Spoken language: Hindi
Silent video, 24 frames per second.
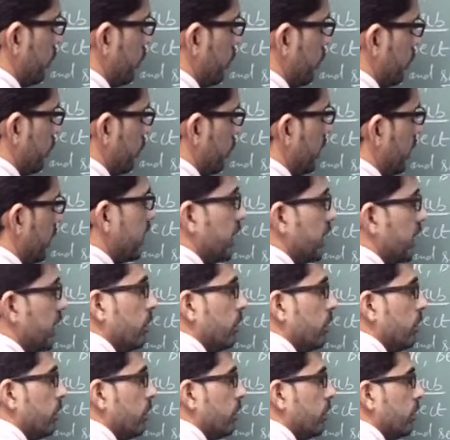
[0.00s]
ठीक है
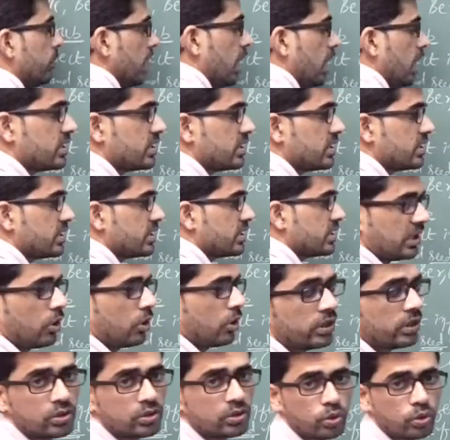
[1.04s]
एक में आठ से ज़्यादा
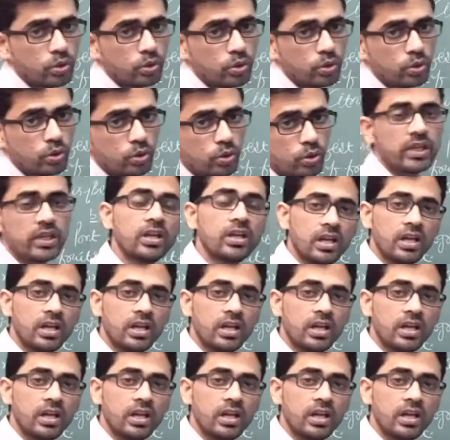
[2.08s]
होते हैं तो ये